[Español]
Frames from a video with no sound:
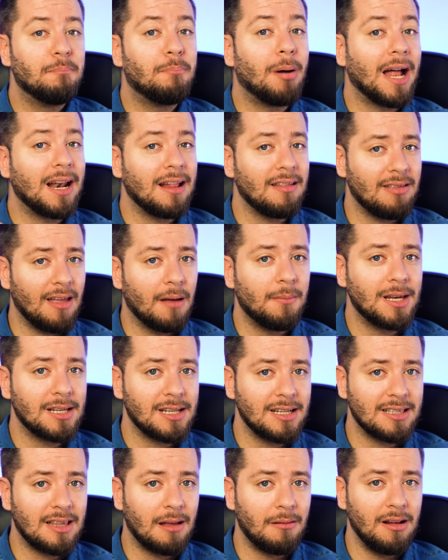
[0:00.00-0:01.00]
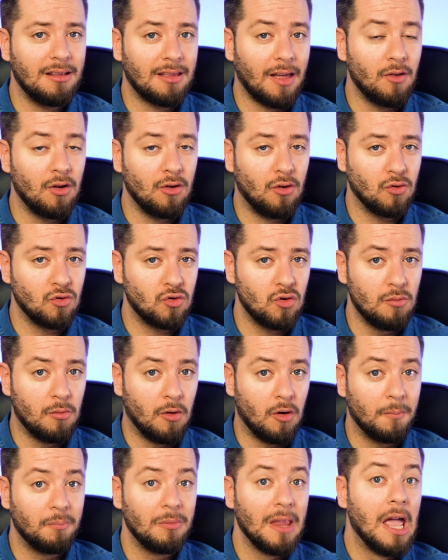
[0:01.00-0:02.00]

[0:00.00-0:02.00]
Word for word: parece haberse estabilizado el consumo.